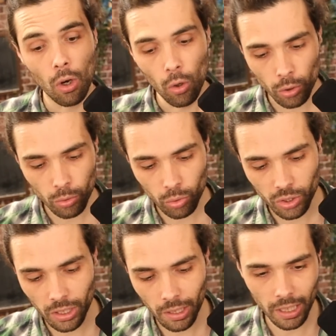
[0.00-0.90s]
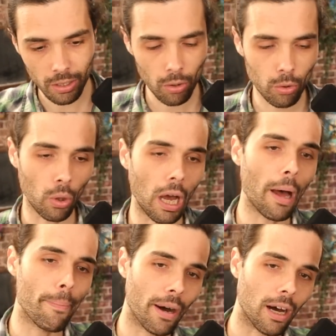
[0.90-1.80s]
Le souci étant que
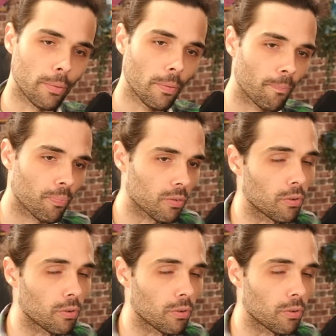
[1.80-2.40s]
apparemment,